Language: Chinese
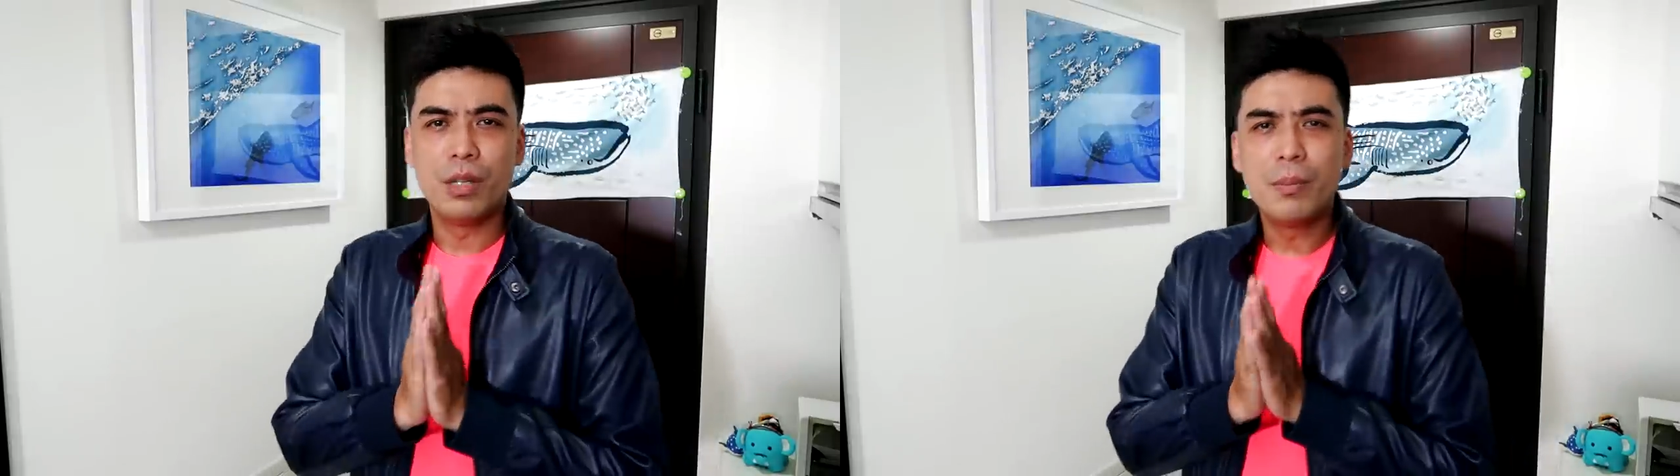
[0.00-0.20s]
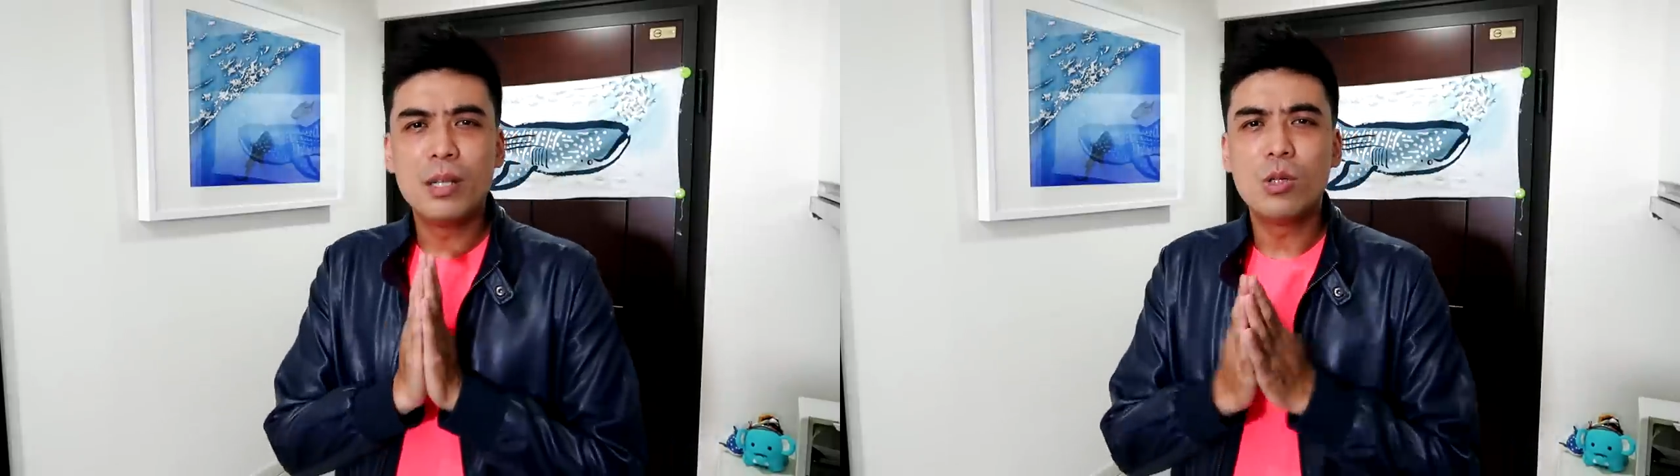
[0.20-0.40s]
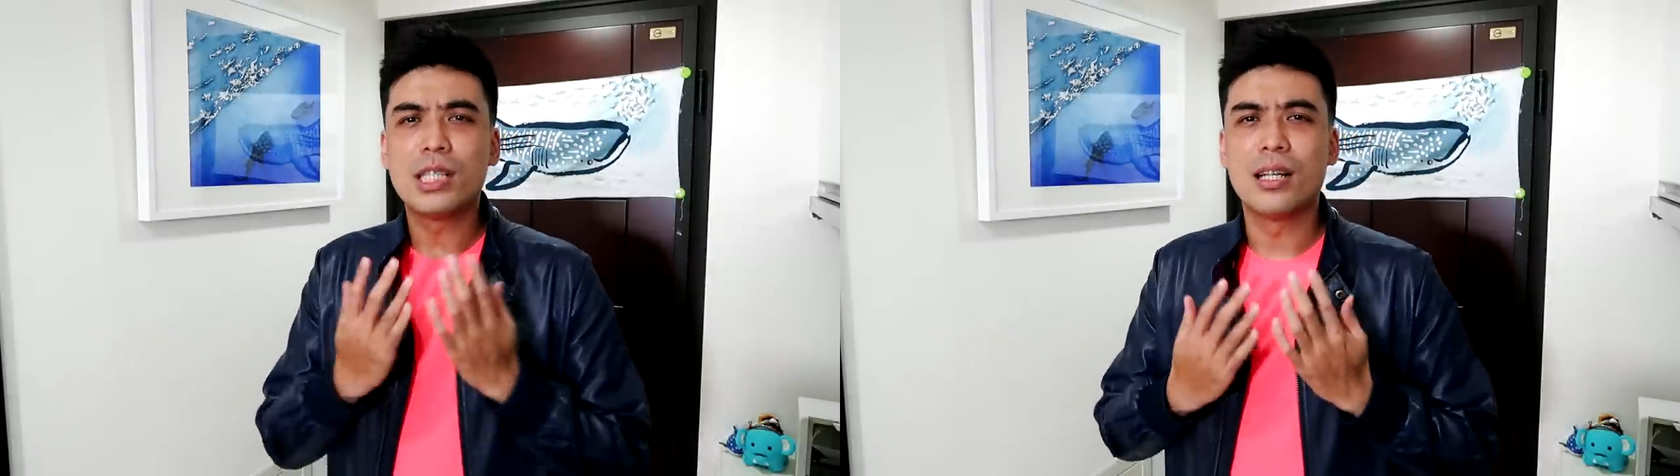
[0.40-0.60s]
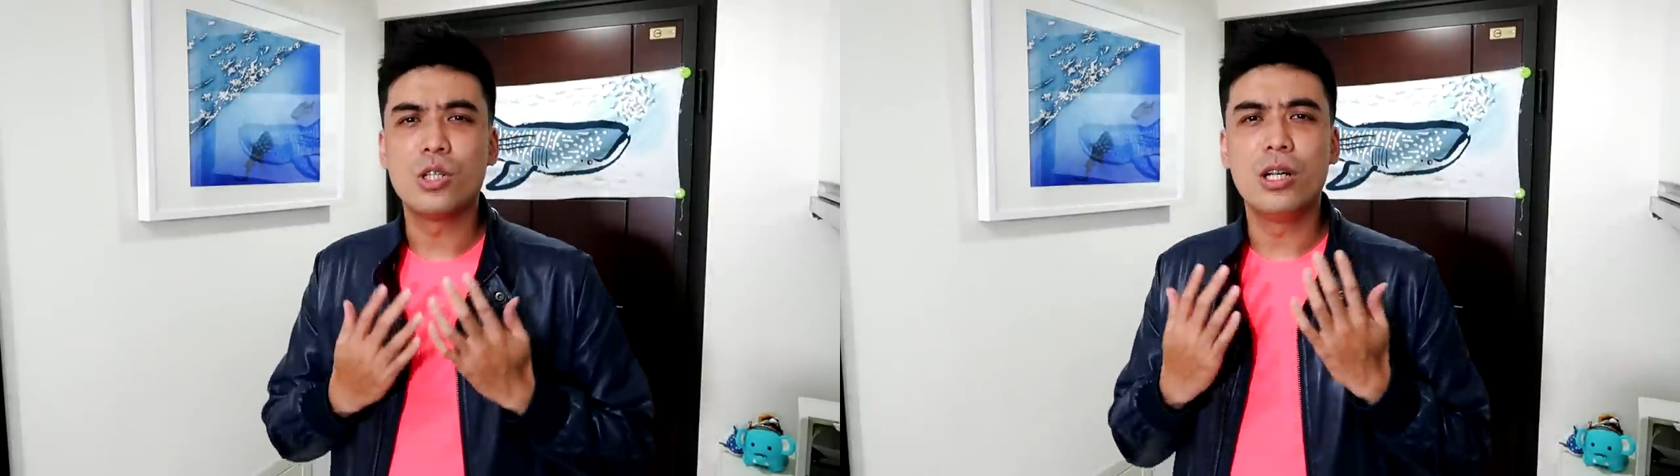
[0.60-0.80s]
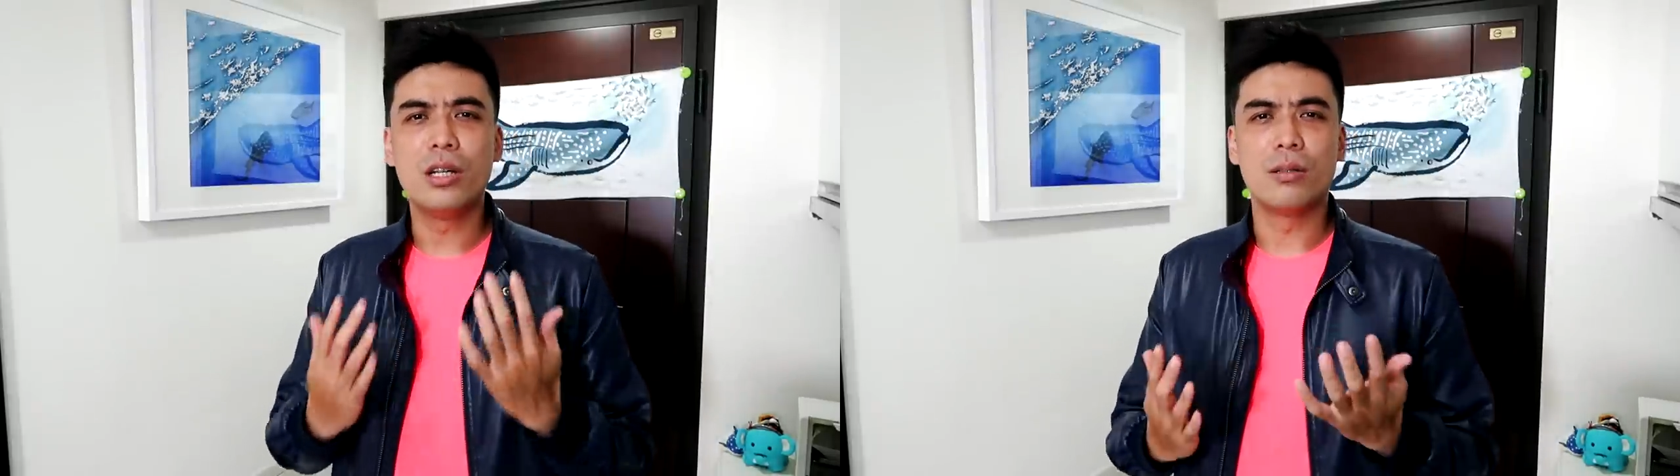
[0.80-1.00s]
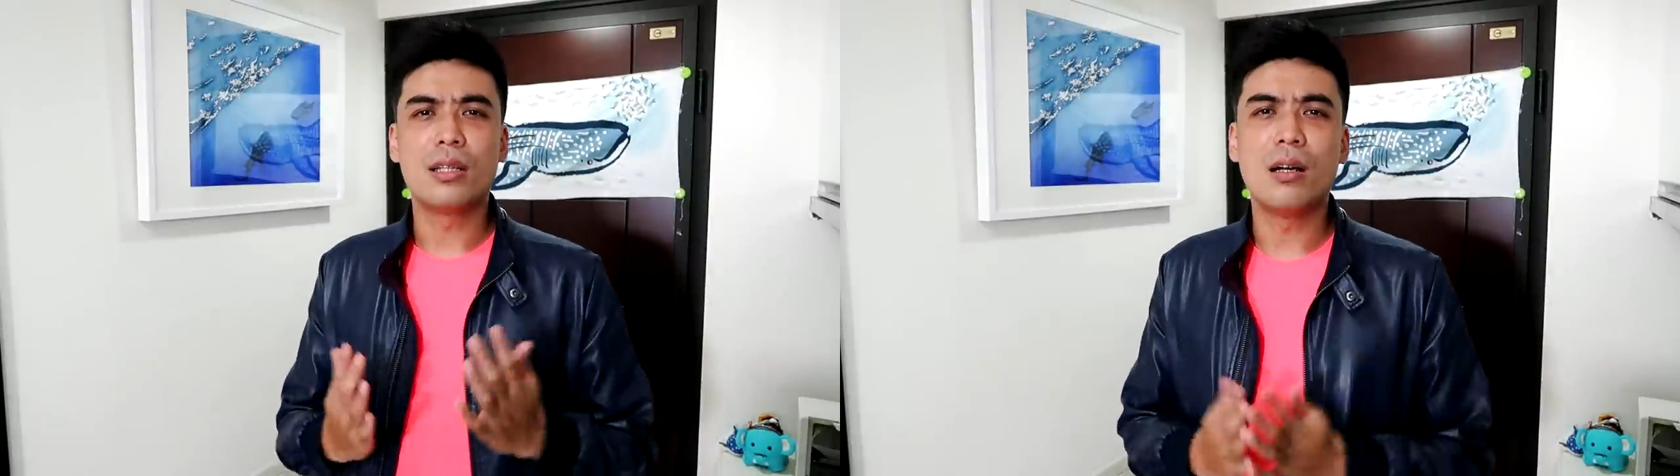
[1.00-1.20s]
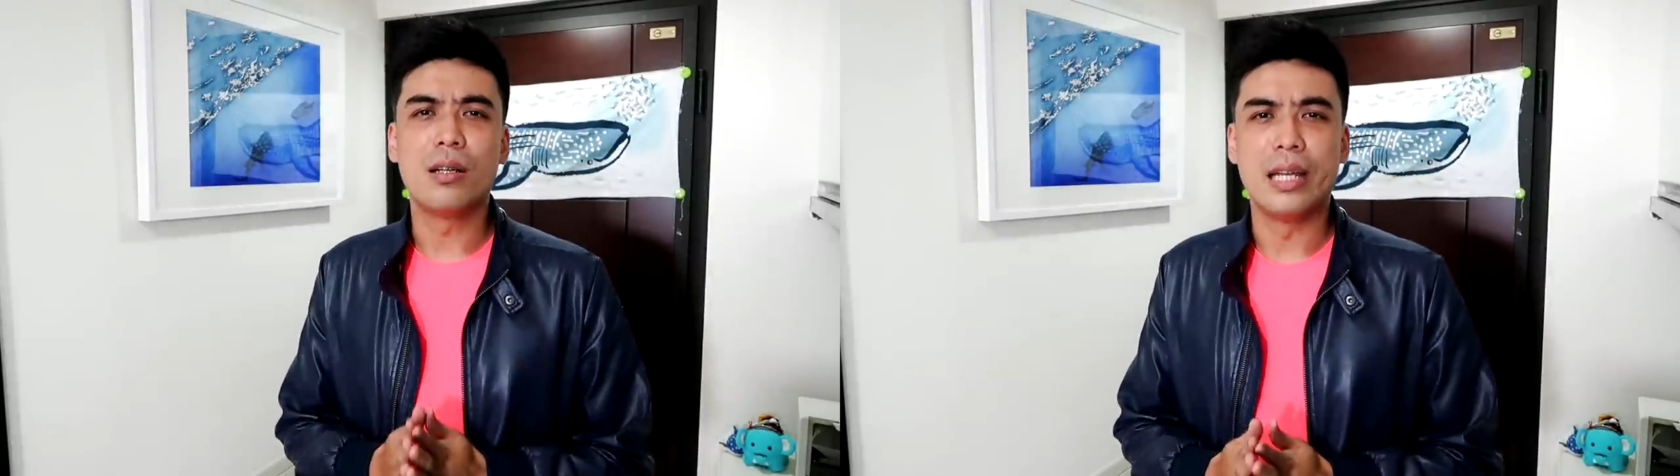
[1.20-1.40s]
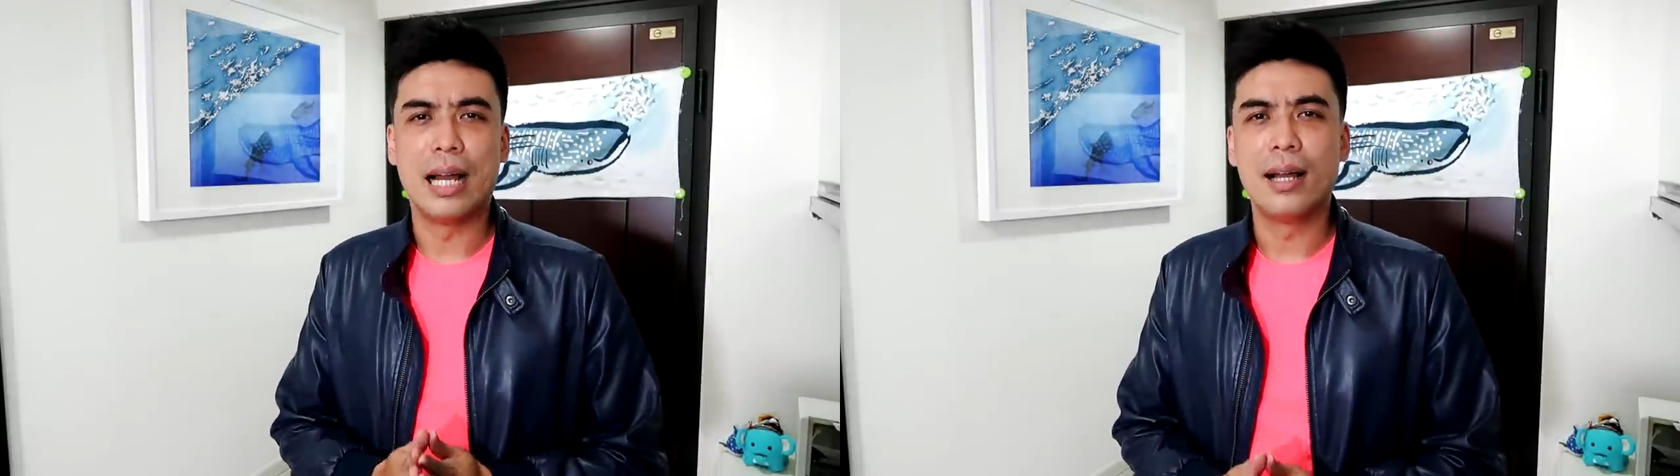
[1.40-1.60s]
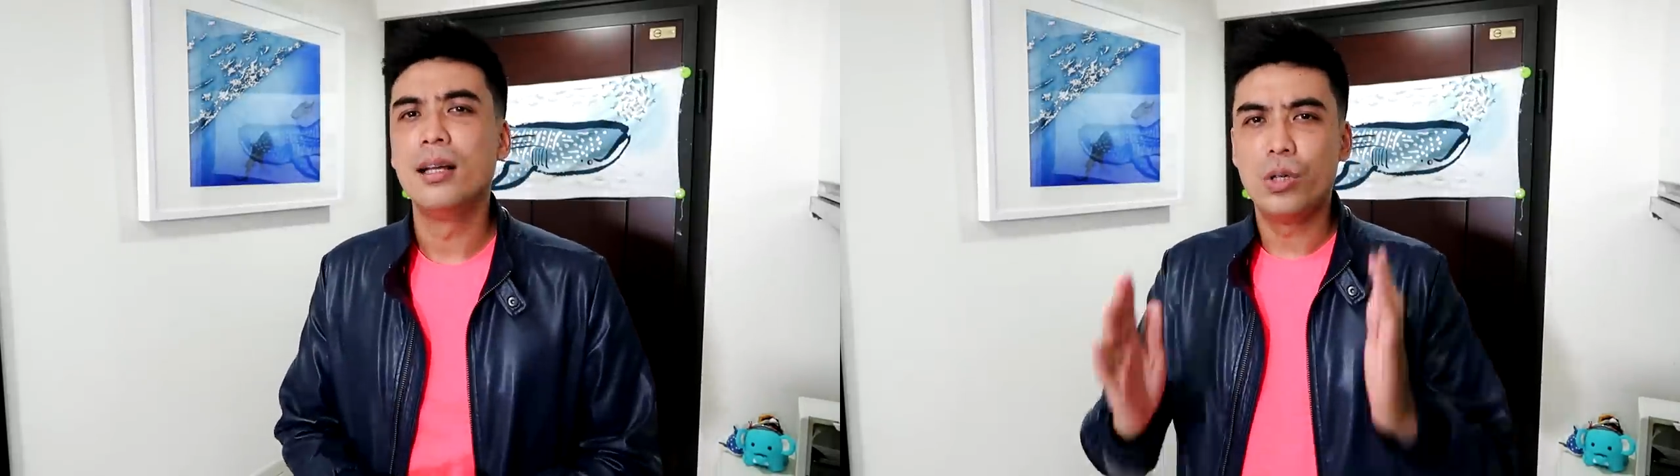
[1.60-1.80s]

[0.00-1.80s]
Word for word: 明明我讲的就很有道理啊，